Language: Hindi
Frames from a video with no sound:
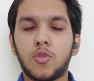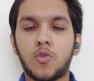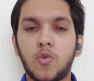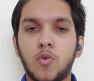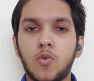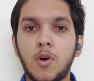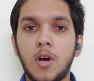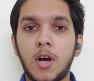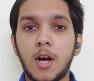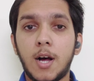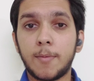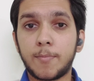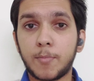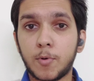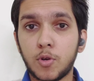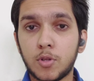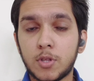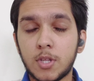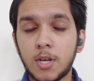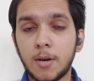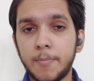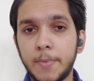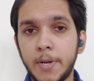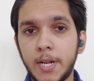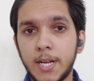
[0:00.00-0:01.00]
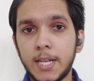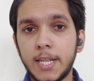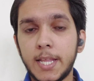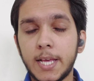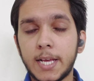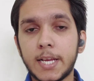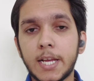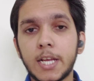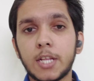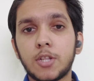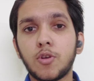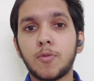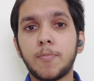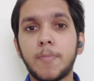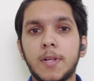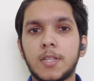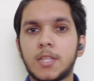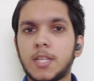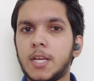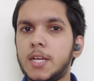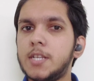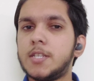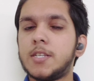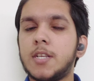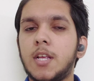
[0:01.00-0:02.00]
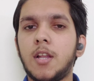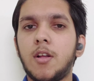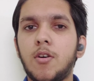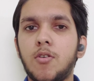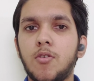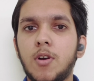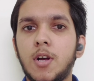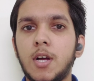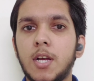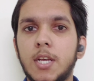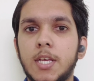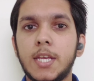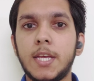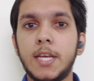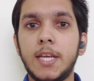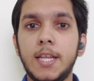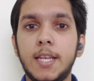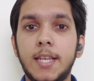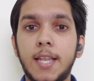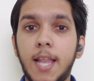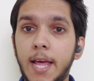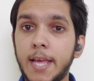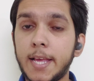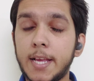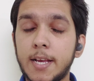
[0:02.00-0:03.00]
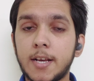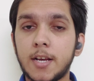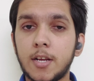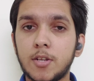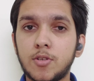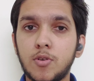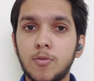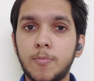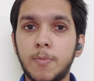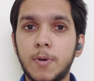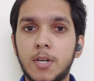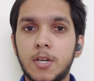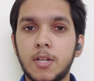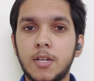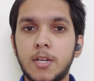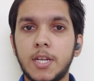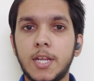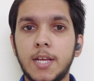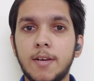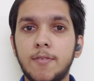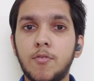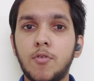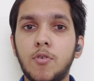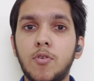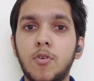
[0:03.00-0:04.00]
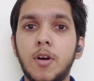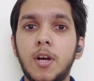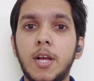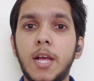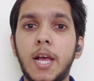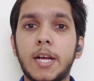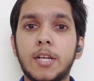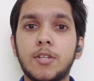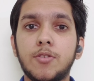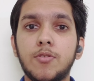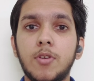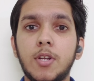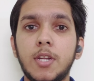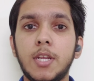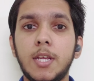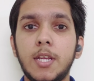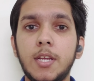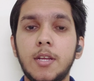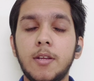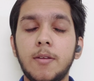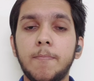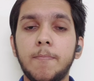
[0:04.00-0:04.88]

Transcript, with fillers: तो आपको थंबनेल देख के तो पता ही चला होगा कि लाइक का जो बटन है वो एक्चुअली